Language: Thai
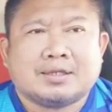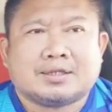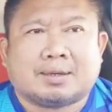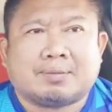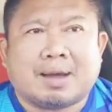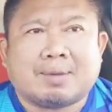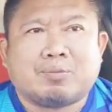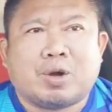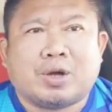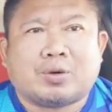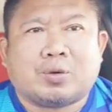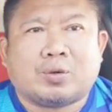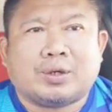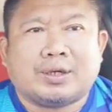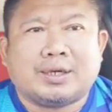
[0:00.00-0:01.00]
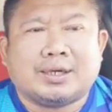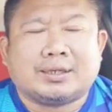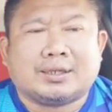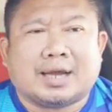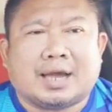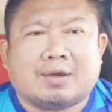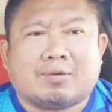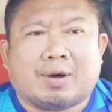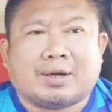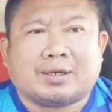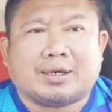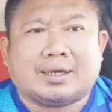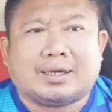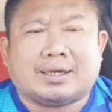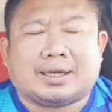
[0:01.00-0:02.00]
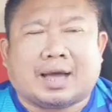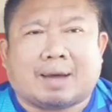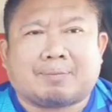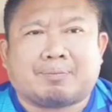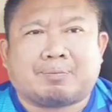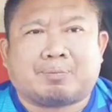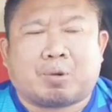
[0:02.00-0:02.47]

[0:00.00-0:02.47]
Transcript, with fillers: สำหรับมวยคู่ที่ 1 ในวันนี้นะครับ